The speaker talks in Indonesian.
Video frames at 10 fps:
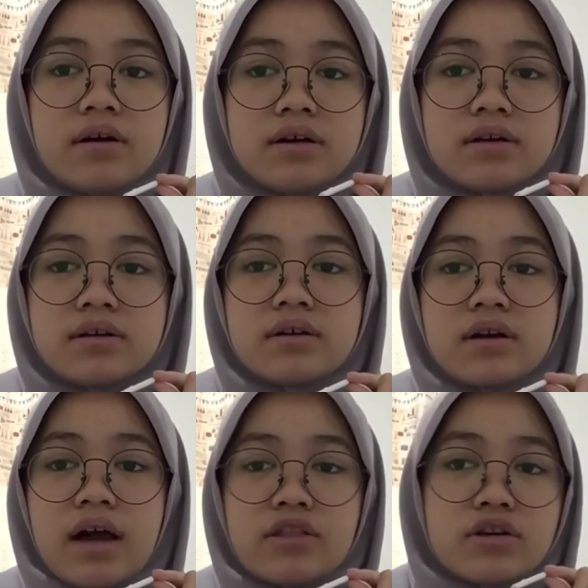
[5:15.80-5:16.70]
uh,
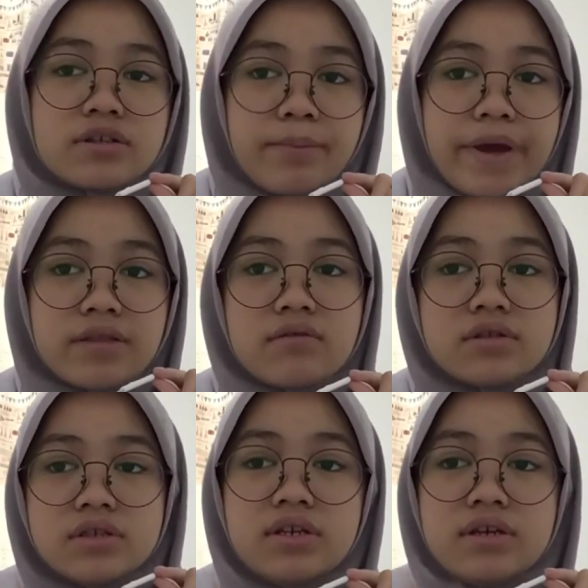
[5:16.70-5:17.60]
kantong semen
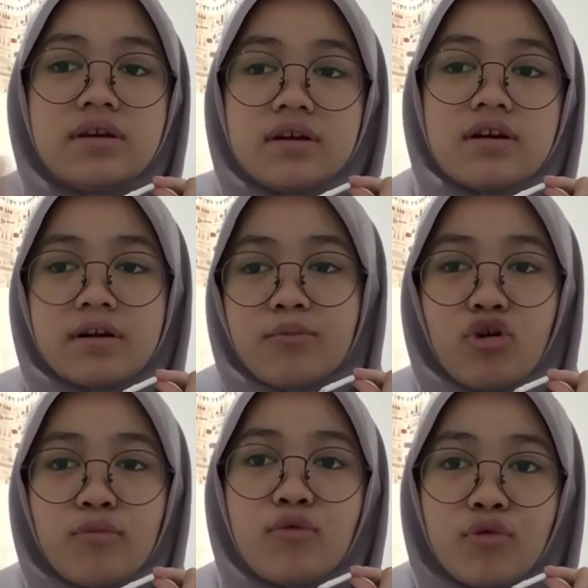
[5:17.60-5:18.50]
terus di
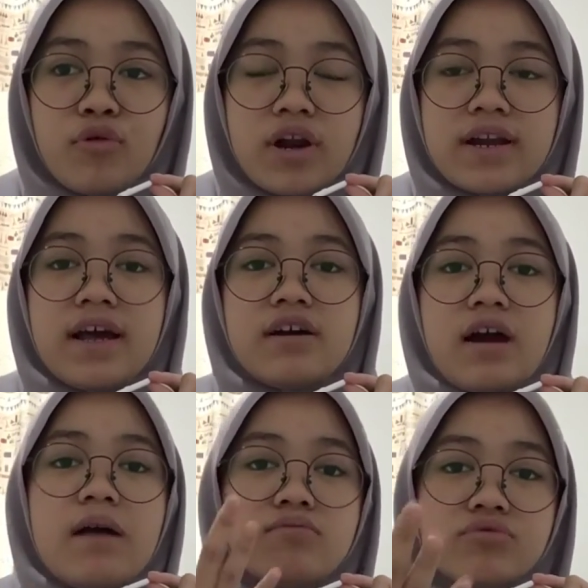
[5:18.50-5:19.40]
pukul-pukul nah
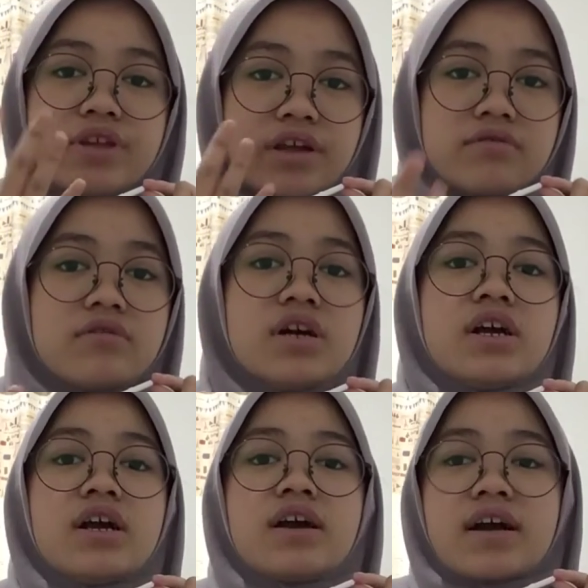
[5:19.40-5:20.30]
abunya itu
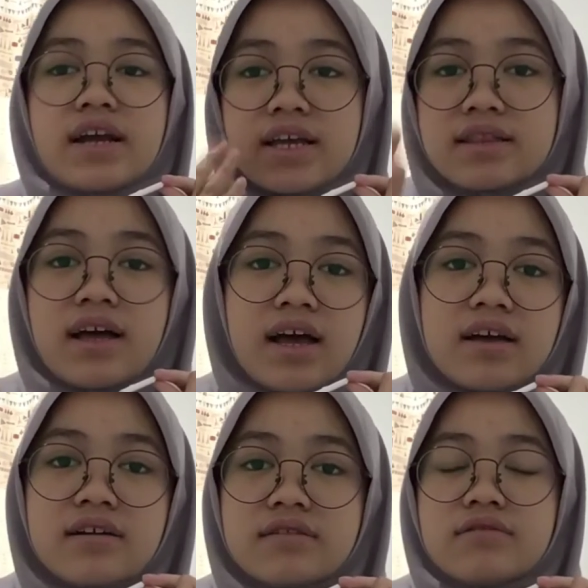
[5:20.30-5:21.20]
ke kita
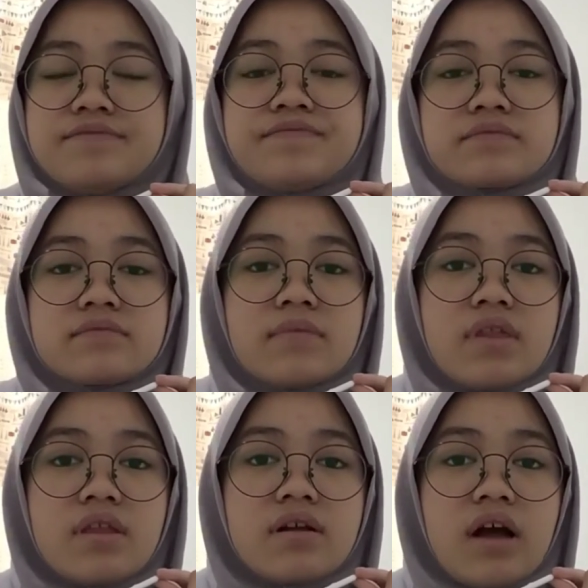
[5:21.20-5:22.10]
gitu
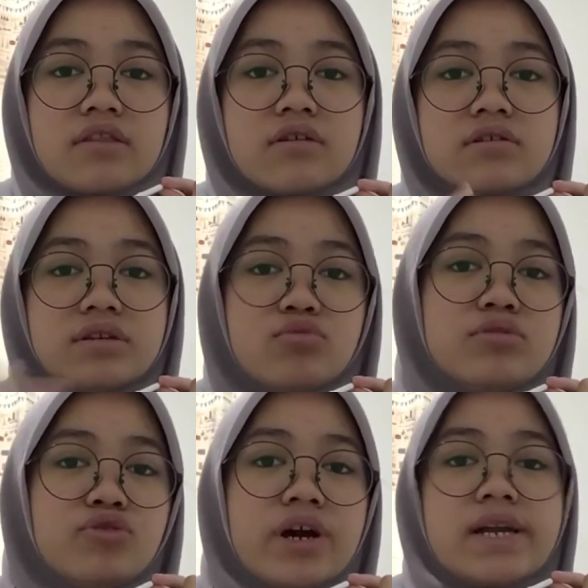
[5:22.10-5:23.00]
atau
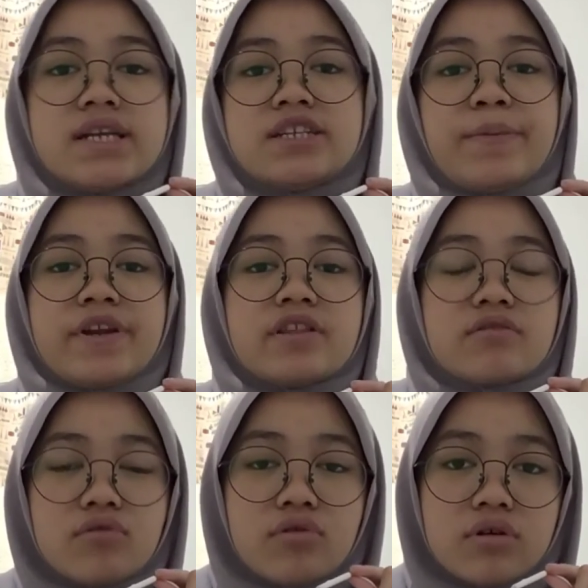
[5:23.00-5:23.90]
debu-debu yang ada di semen
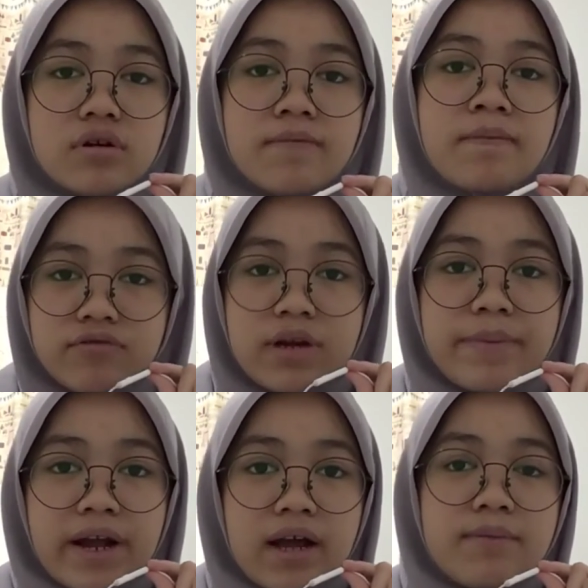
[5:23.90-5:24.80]
itu udah
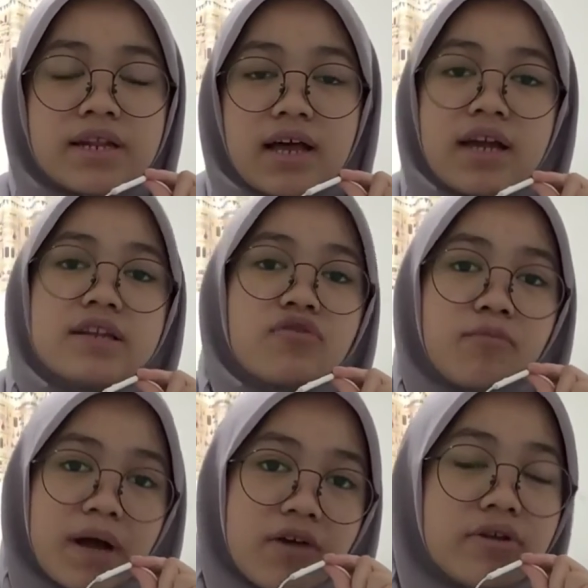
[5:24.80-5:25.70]
mereka bertahan di
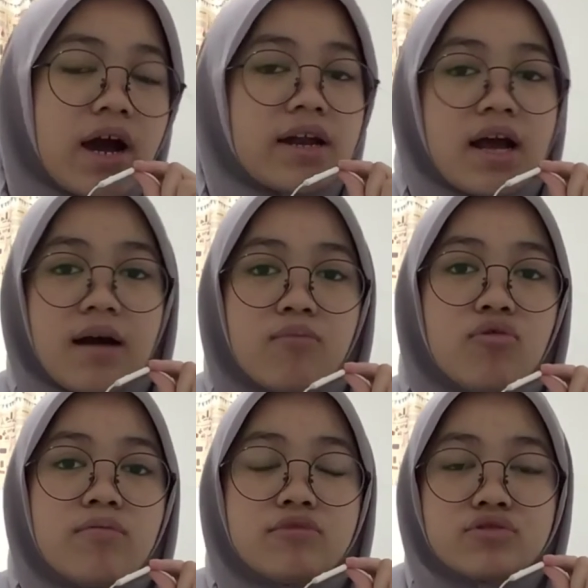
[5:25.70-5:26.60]
rumah, udah kena
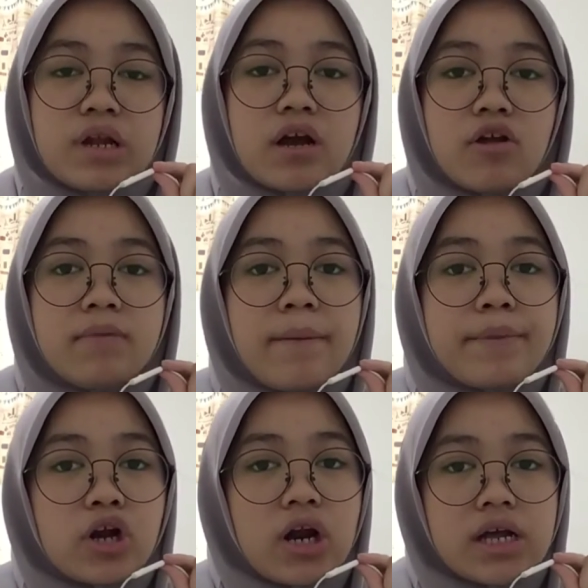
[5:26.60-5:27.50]
abu, muncullah gelombang
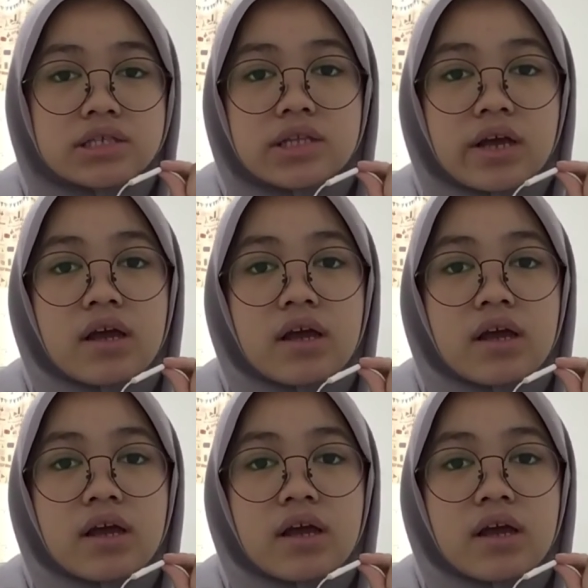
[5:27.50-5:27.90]
piroklastik